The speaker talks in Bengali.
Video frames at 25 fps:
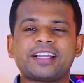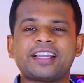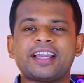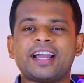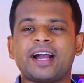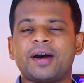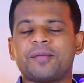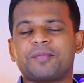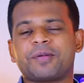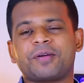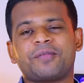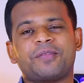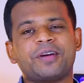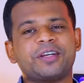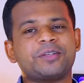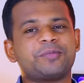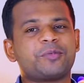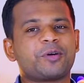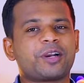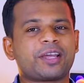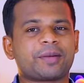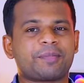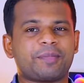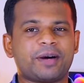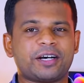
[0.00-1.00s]
থেকে আপনার
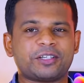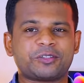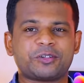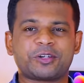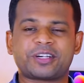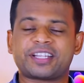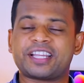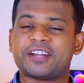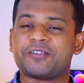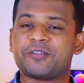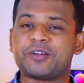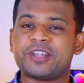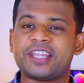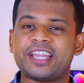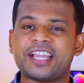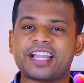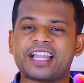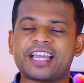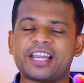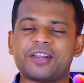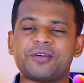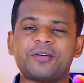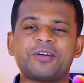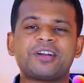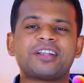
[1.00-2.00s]
ফেসবুকের পাসওয়ার্ড কেউ নিয়ে
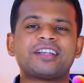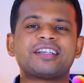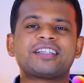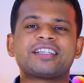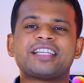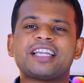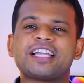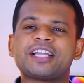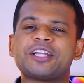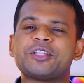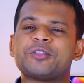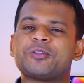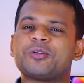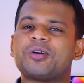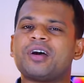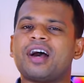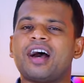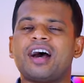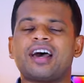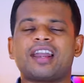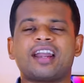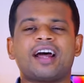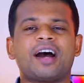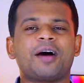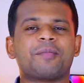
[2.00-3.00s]
গেলেও সে কিন্তু
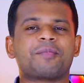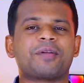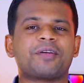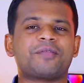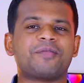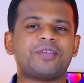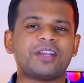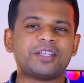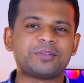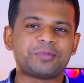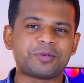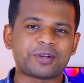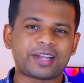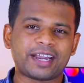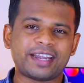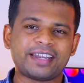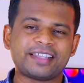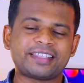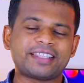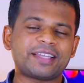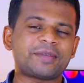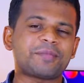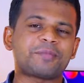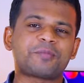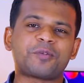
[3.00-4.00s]
আর আপনার ফেসবুক
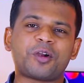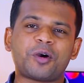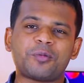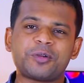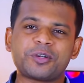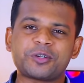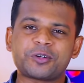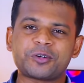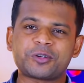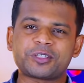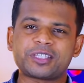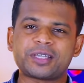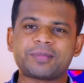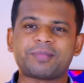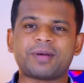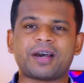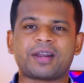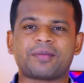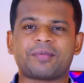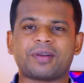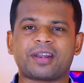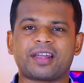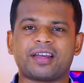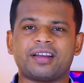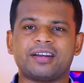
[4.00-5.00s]
আইডিতে প্রবেশ করতে
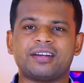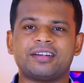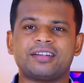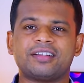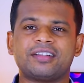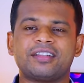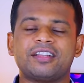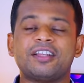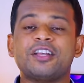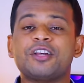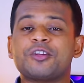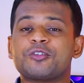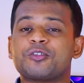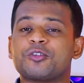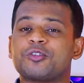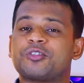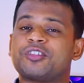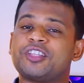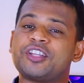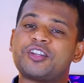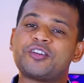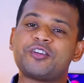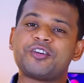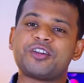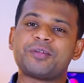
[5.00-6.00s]
পারবে না তো
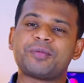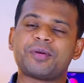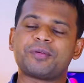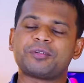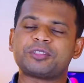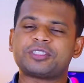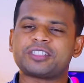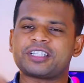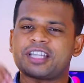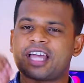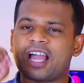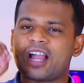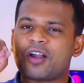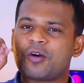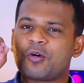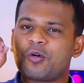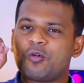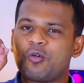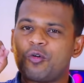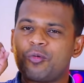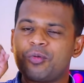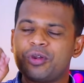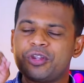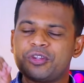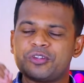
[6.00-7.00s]
সিকিউরিটি ব্যবস্থাটা
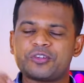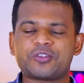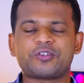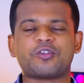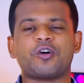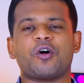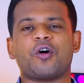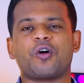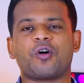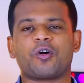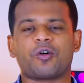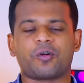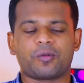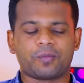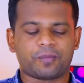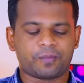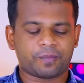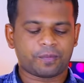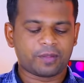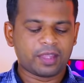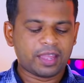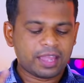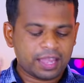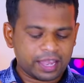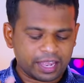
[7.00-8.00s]
খুবই স্ট্রং
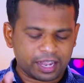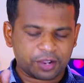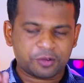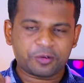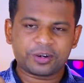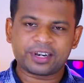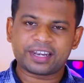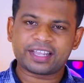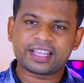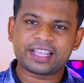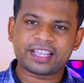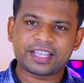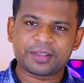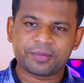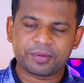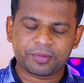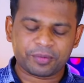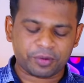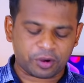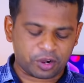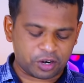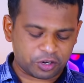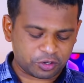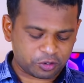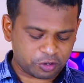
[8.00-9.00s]
এখন এটাকে
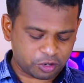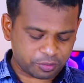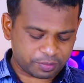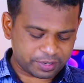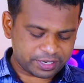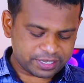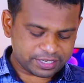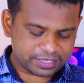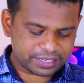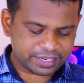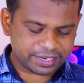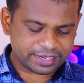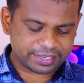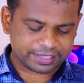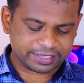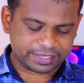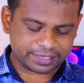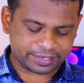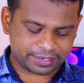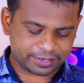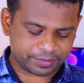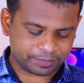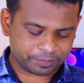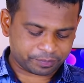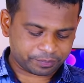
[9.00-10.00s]
কীভাবে অন করবেন সেটাই
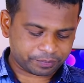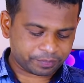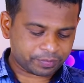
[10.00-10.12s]
দেখি